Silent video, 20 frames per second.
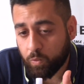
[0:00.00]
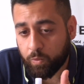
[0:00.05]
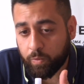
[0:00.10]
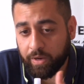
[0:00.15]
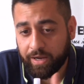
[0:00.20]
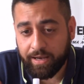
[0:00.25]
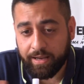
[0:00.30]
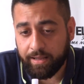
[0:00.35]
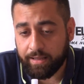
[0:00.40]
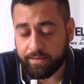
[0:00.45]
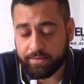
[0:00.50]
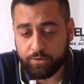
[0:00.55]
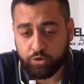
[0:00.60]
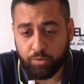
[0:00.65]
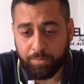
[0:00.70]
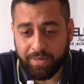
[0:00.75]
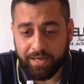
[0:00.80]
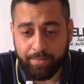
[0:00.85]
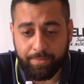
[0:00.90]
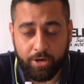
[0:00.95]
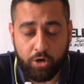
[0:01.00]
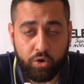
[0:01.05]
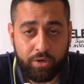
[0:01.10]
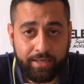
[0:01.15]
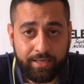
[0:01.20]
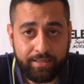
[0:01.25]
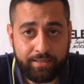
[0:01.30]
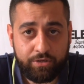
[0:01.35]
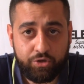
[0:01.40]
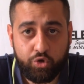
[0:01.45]
Quelle, insomma, le
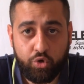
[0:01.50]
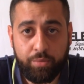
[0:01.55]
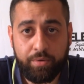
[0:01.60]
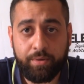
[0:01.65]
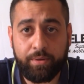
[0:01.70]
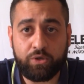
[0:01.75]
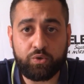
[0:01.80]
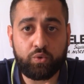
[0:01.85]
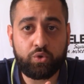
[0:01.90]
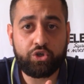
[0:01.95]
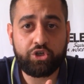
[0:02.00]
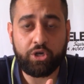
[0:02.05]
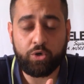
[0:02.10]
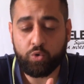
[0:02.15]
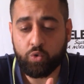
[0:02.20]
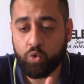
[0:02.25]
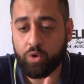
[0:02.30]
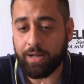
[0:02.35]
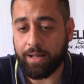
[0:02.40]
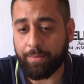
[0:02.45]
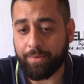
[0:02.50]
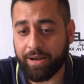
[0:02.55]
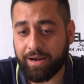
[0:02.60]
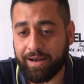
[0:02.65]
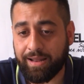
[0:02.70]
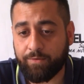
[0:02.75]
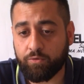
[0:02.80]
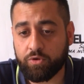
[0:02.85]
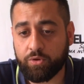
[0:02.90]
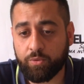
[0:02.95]
parole che dicevo prima su Gianluca,
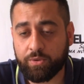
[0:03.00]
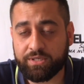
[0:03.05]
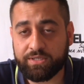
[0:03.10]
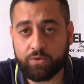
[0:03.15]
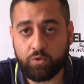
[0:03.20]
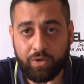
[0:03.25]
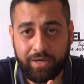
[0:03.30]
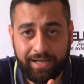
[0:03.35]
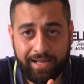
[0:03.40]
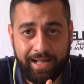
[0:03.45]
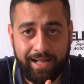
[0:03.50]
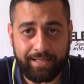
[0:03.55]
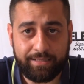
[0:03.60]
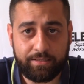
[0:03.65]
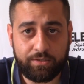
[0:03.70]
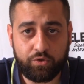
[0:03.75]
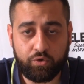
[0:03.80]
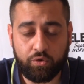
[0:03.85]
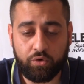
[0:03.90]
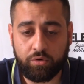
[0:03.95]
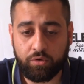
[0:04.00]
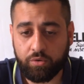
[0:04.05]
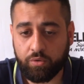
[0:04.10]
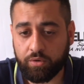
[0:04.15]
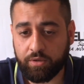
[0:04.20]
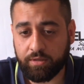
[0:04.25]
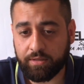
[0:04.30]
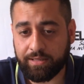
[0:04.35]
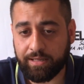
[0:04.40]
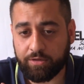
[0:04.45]
parlavo di questo ragazzo,
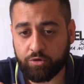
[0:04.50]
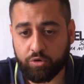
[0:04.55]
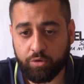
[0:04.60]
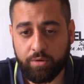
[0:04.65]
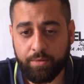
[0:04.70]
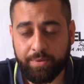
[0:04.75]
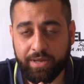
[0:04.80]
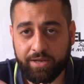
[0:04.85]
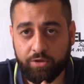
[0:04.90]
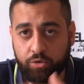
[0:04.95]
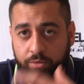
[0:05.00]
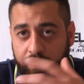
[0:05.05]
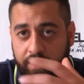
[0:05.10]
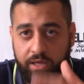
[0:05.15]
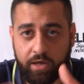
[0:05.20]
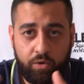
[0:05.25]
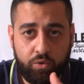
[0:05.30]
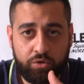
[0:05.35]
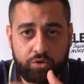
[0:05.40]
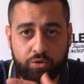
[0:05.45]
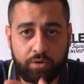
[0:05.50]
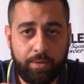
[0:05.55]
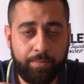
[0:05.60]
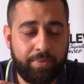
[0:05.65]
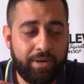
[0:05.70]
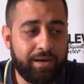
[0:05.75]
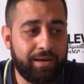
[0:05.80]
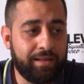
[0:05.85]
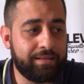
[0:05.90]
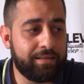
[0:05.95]
ogni tanto mi perdo perché continuo
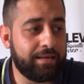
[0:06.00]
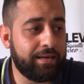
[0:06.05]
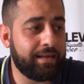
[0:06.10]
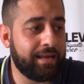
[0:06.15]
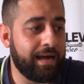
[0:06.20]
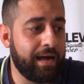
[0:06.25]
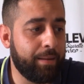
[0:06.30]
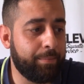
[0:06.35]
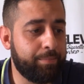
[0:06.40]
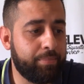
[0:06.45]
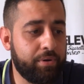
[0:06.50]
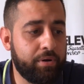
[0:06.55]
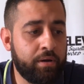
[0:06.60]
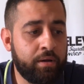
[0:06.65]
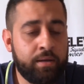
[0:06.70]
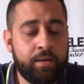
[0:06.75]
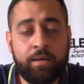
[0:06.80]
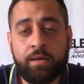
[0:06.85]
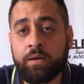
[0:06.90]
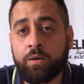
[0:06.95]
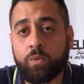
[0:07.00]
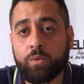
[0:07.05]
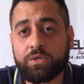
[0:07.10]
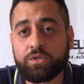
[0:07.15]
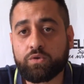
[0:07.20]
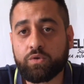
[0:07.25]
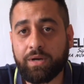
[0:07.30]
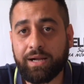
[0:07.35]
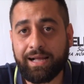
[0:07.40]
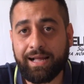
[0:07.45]
a parlare del CAP,
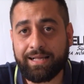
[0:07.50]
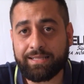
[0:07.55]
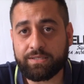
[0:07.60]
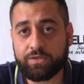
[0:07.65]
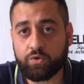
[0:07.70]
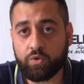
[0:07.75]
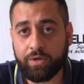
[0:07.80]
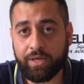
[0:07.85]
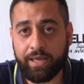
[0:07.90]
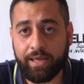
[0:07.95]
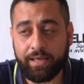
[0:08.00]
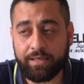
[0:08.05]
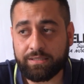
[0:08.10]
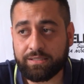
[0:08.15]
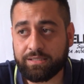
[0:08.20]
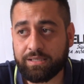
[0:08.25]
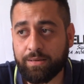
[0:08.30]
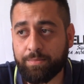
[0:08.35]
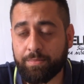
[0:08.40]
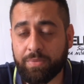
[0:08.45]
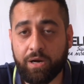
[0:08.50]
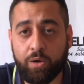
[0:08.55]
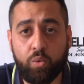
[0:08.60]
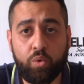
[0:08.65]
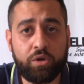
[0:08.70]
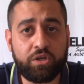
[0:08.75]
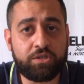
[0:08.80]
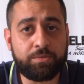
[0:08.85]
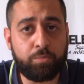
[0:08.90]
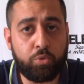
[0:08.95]
questo ragazzo che sembra
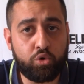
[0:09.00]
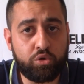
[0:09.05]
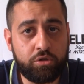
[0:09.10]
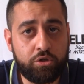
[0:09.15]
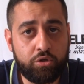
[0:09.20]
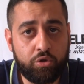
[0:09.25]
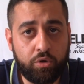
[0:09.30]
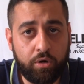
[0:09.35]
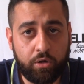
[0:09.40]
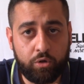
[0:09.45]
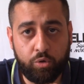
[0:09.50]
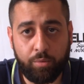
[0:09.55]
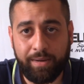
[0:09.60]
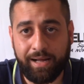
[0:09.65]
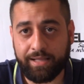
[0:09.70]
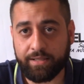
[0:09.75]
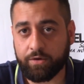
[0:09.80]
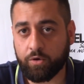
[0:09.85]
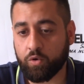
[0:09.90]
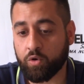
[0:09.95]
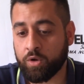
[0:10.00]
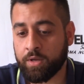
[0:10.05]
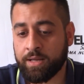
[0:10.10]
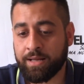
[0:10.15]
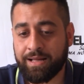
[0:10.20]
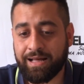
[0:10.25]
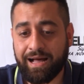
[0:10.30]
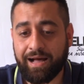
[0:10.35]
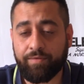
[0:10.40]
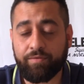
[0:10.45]
un risponditore automatico,
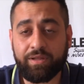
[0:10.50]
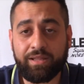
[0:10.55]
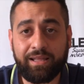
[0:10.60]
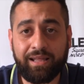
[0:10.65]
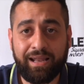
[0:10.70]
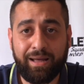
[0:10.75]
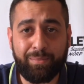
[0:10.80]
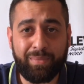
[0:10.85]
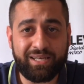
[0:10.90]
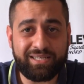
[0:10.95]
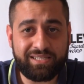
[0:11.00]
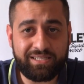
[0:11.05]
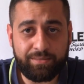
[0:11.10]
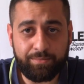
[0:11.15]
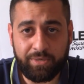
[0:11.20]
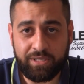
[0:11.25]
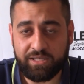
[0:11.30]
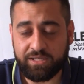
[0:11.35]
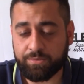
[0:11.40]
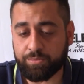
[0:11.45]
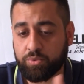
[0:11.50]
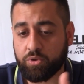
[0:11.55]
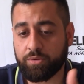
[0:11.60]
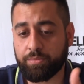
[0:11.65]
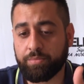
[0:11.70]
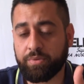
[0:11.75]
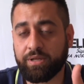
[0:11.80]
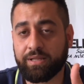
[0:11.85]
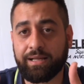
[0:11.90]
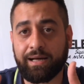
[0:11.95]
avete la massima
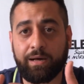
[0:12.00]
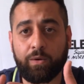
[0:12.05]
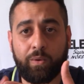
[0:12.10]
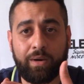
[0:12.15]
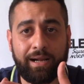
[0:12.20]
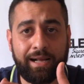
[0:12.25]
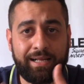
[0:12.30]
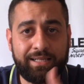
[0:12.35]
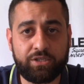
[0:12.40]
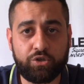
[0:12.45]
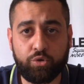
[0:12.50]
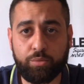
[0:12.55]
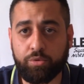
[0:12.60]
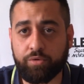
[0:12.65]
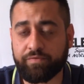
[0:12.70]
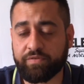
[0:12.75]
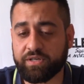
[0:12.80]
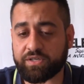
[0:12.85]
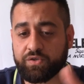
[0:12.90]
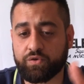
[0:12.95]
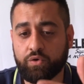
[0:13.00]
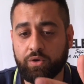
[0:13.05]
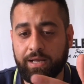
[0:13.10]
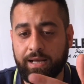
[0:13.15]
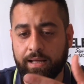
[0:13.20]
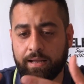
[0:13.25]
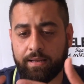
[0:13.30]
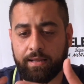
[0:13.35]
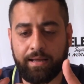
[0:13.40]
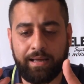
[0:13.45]
disponibilità, un ragazzo
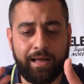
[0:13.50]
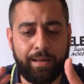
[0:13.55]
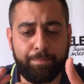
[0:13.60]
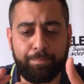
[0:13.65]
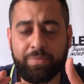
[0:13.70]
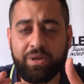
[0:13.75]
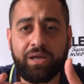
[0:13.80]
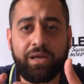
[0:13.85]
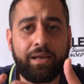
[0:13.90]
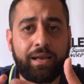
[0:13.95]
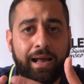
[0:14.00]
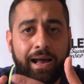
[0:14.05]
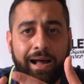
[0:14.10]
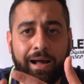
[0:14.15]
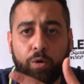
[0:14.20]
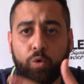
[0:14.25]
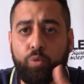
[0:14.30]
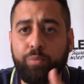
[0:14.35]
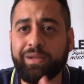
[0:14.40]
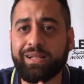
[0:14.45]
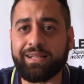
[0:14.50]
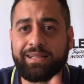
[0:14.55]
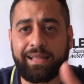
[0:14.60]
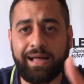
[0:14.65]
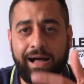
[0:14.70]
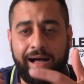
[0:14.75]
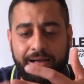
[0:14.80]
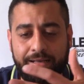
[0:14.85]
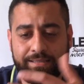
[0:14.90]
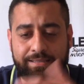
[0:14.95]
professionale, abbina
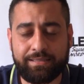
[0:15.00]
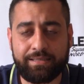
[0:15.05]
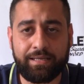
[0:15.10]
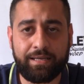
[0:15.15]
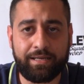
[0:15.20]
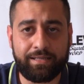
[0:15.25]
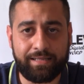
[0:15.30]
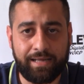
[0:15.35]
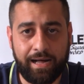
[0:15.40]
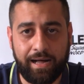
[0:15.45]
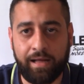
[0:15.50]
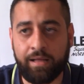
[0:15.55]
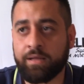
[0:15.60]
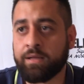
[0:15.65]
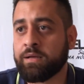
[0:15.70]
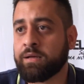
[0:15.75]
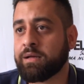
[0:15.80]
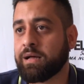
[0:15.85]
umiltà a serietà,